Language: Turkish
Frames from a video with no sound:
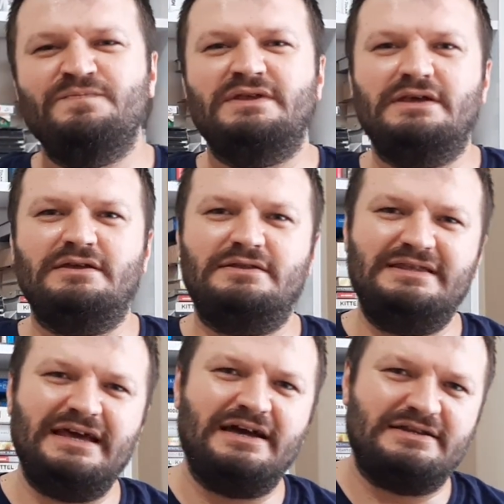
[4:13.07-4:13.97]
E,
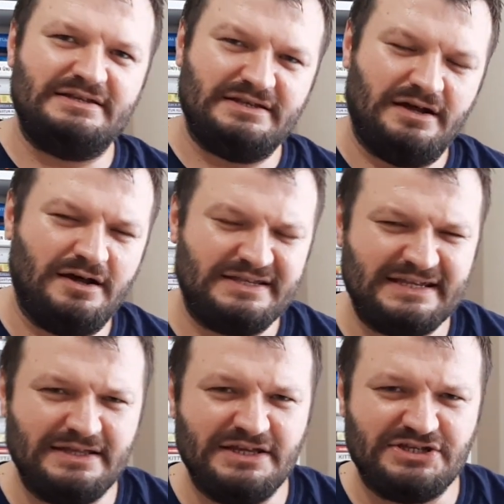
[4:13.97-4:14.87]
diğer
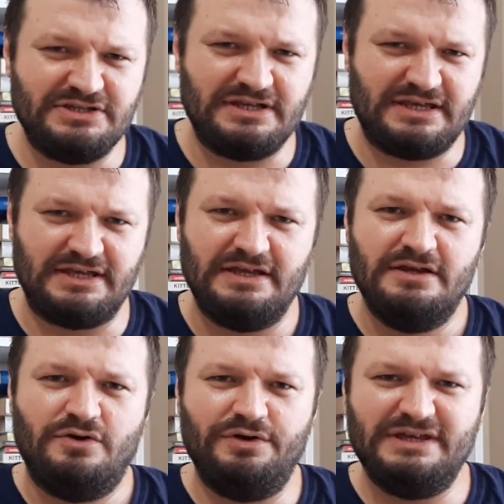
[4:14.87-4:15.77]
sene içindeki
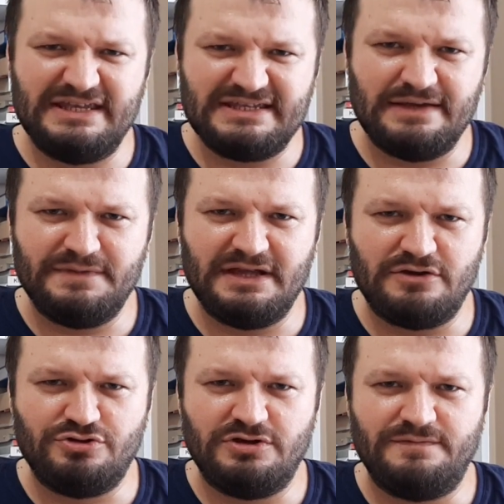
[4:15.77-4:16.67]
o iki
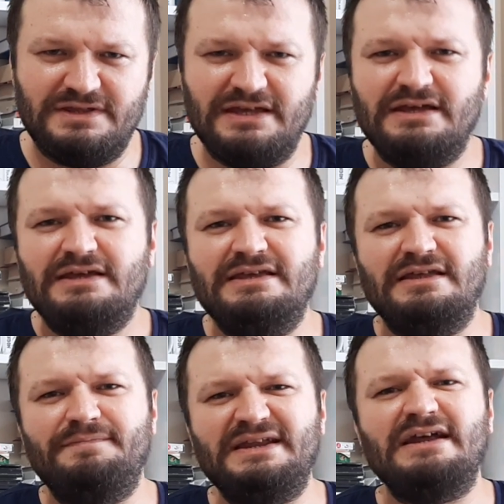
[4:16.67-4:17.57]
seminer dönemi de
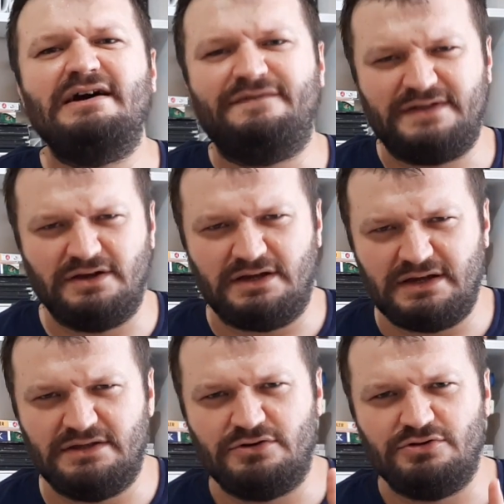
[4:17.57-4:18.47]
yine birer hafta
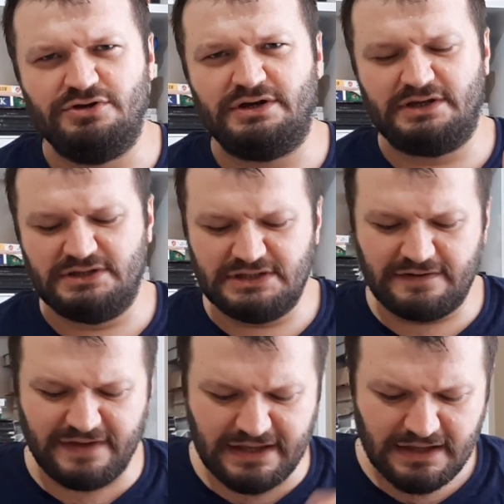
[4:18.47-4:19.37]
kadar oluyor
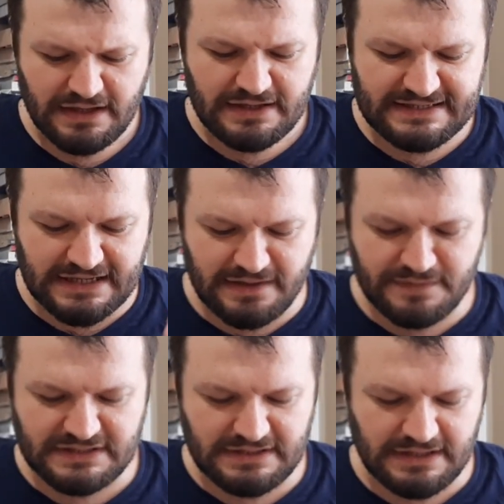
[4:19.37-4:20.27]
arkadaşlar. Ve
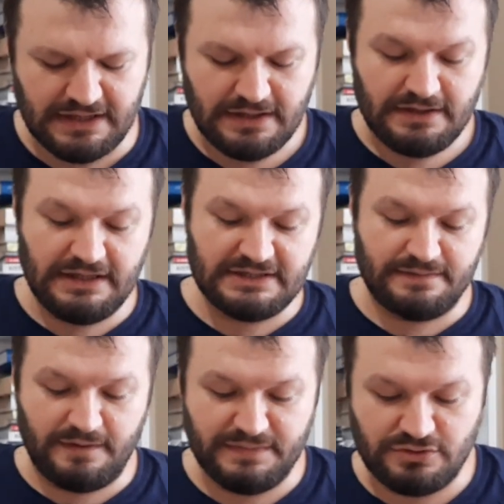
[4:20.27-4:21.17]
senemizi de ne
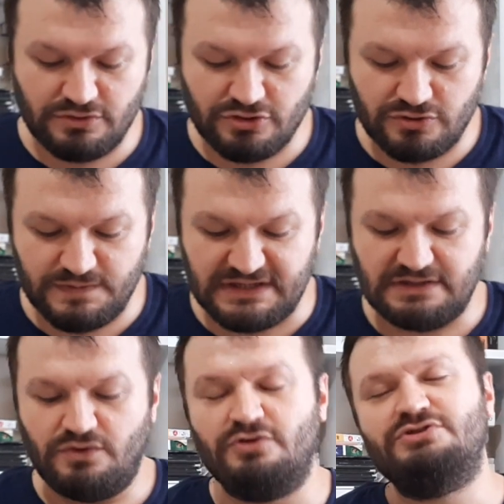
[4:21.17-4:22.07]
zaman bitiyoruz
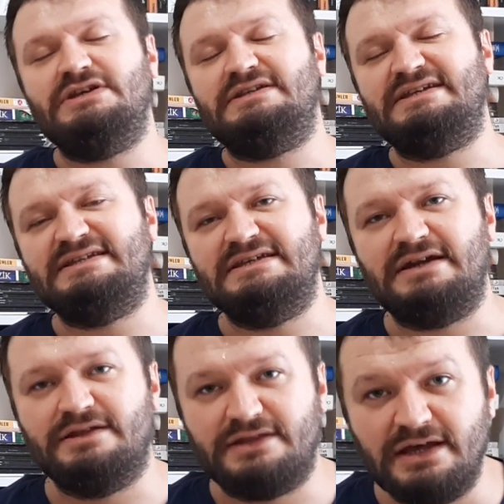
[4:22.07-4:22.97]
biz? 18
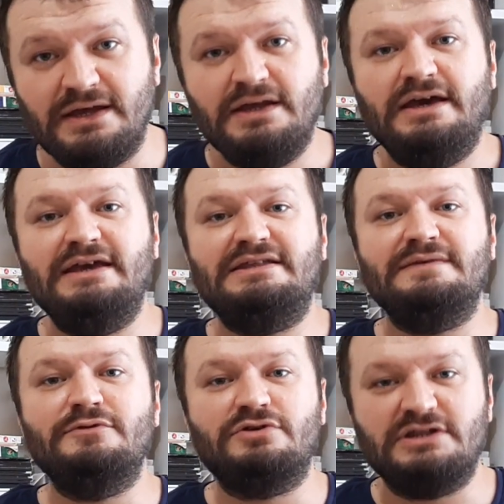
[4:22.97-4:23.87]
Haziran'da
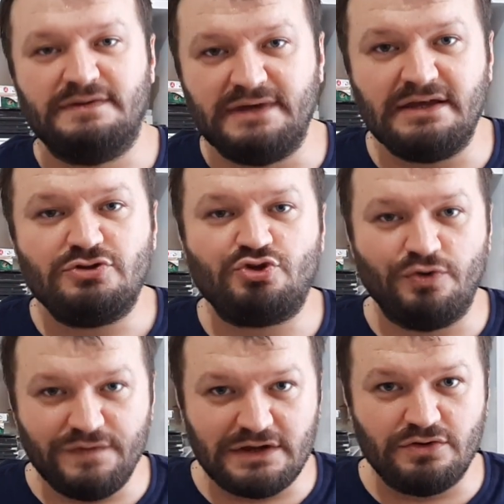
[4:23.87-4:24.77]
eğitim öğretime
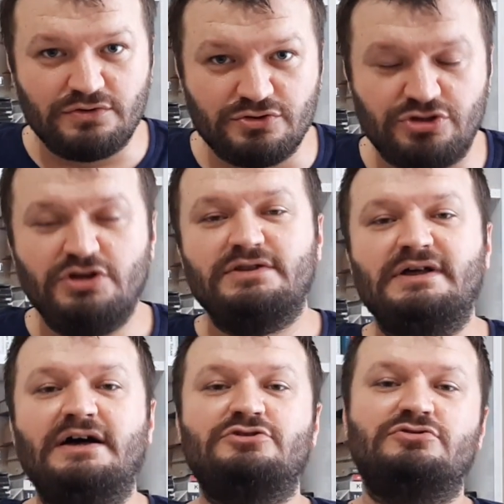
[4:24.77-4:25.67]
son veriyoruz.
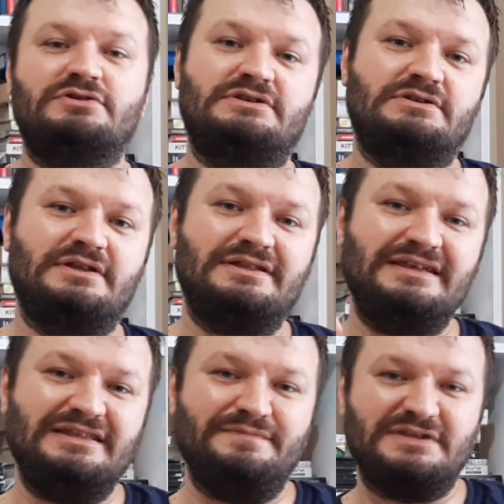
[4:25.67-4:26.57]
Daha sonrasında da
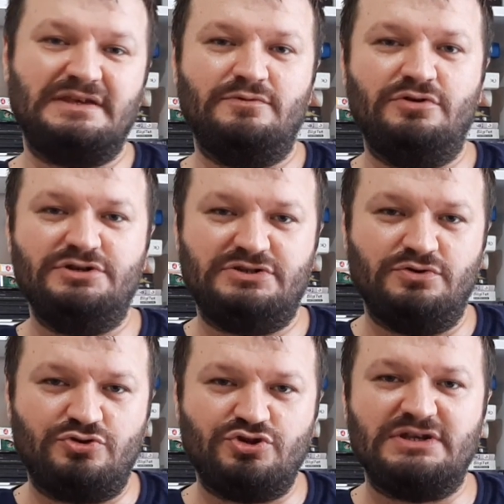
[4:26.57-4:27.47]
dediğimiz gibi o işte
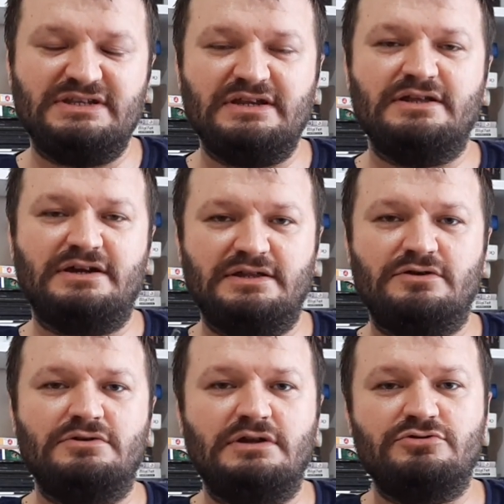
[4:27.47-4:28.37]
30 Haziran'a kadar
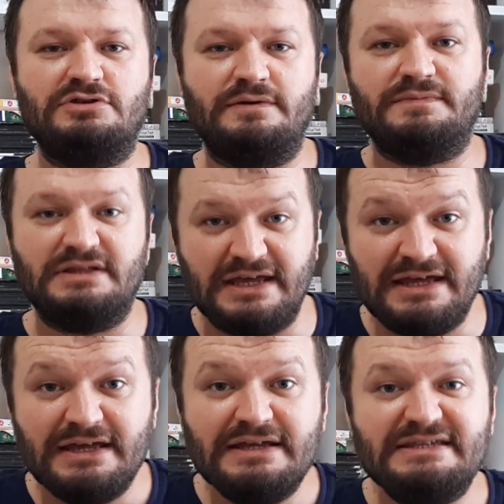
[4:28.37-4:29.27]
olan dönemde
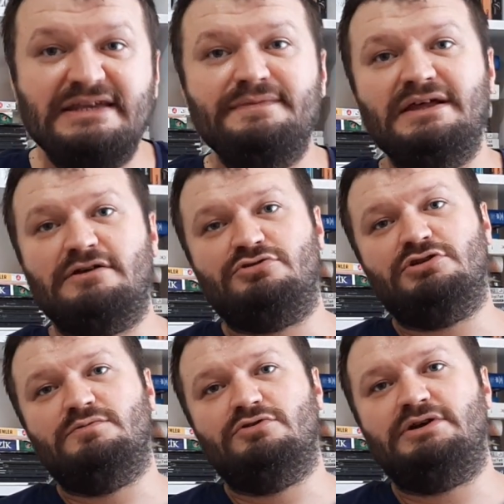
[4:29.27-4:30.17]
de seminer
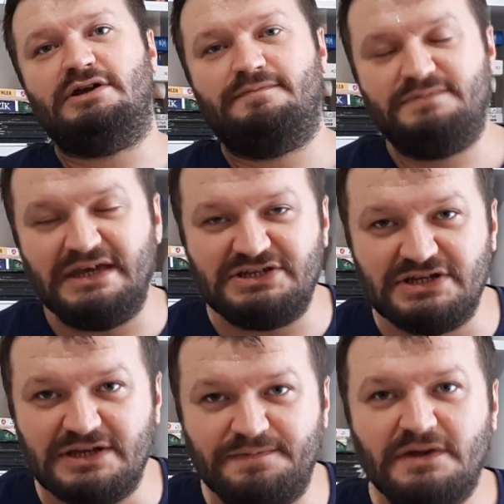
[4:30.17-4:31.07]
dönemi olarak
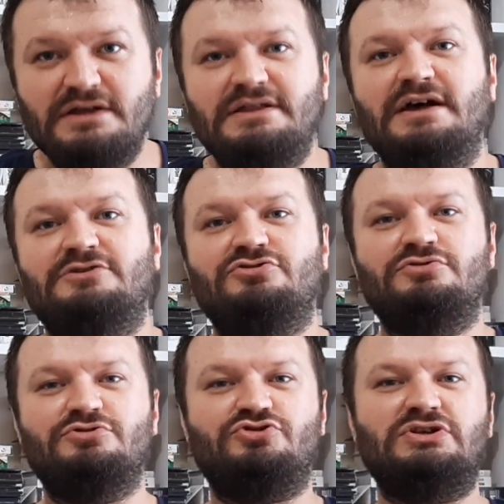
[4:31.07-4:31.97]
geçirip daha sonra
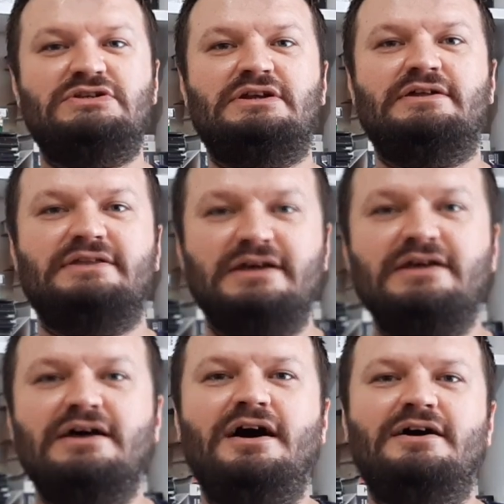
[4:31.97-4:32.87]
30
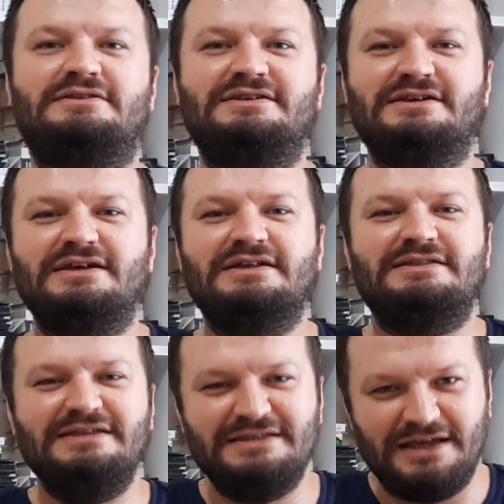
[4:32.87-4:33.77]
Haziran'da artık
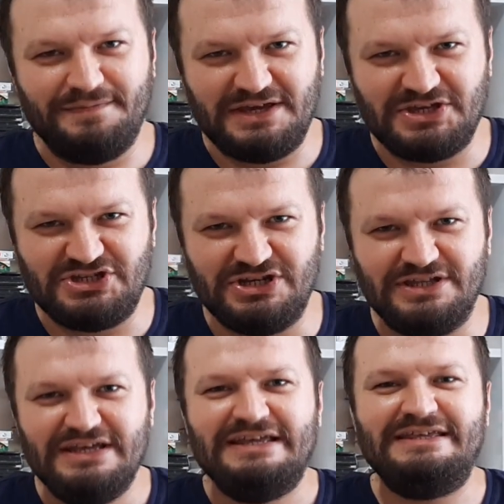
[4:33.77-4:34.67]
dinlenmek
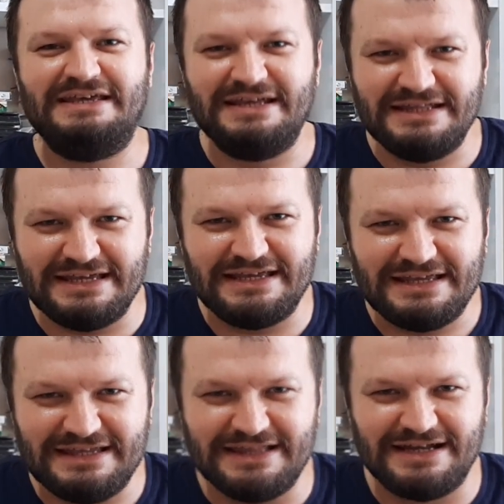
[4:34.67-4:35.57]
için, yeni
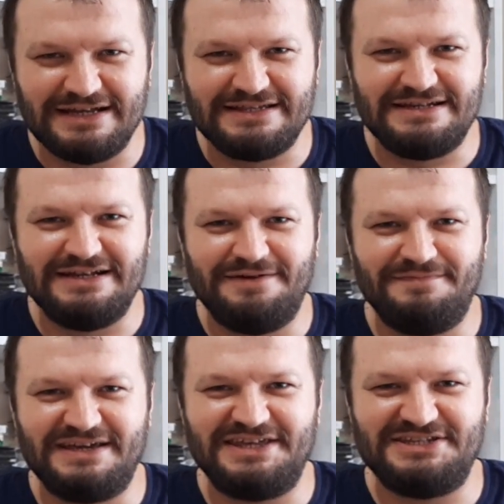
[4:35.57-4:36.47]
yıla
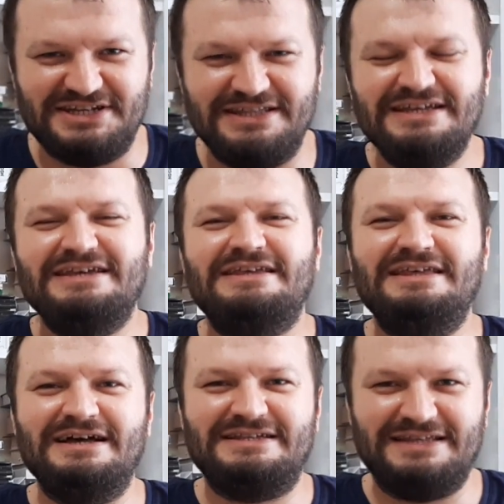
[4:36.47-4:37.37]
hazırlanmak için,
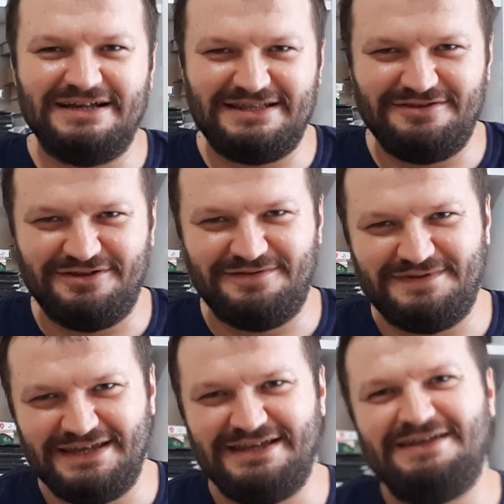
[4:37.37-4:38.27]
Birazcık yaz motive dönemine,
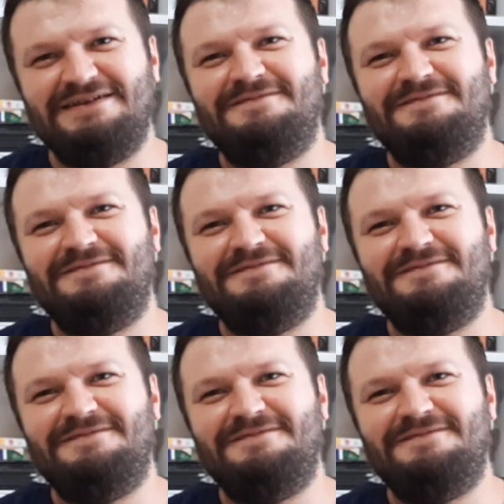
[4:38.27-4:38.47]
olmak için.